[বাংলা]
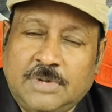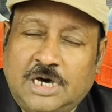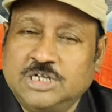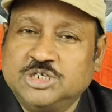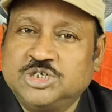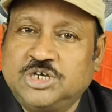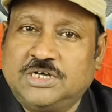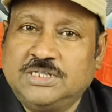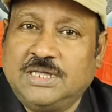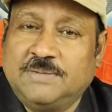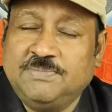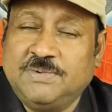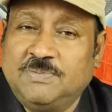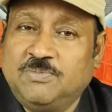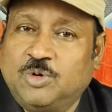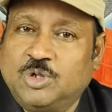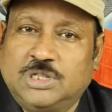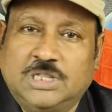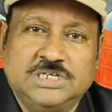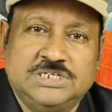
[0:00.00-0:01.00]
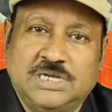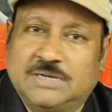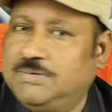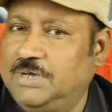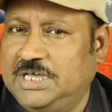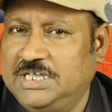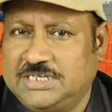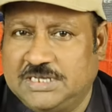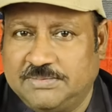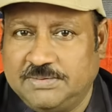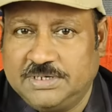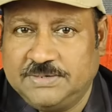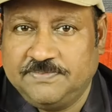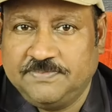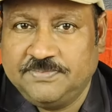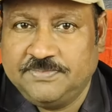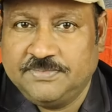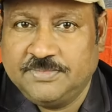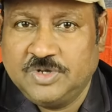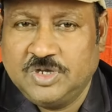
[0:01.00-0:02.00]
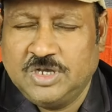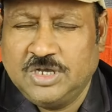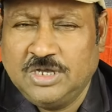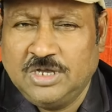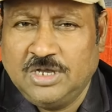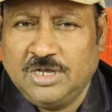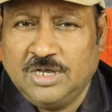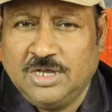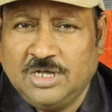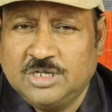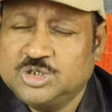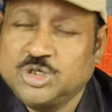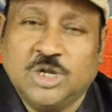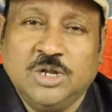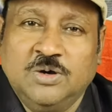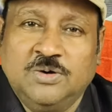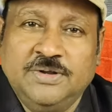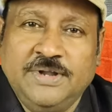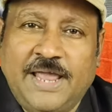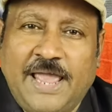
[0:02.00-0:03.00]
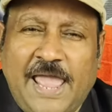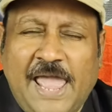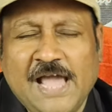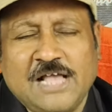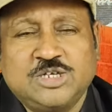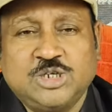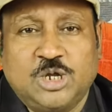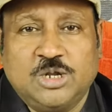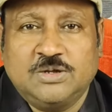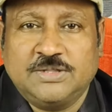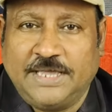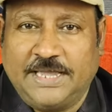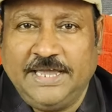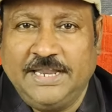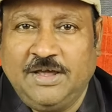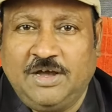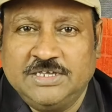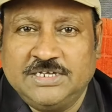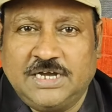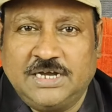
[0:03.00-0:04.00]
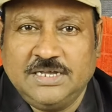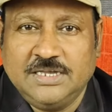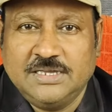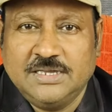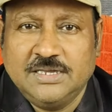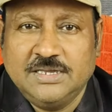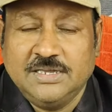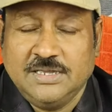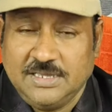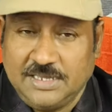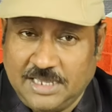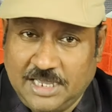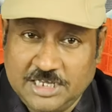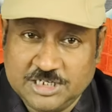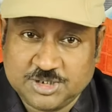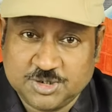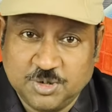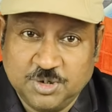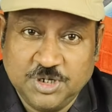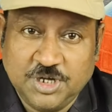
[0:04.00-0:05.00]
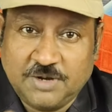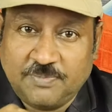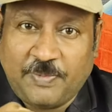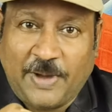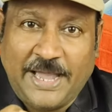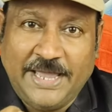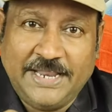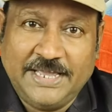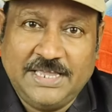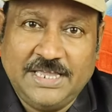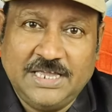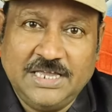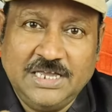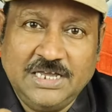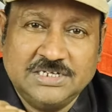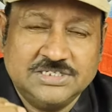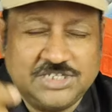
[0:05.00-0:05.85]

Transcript: মানসিকতা আপনার বদলে যাবেই যাবে চলুন এক ঝলক দেখে নেওয়া যাক এই স্টুডিওর বাইরে গিয়ে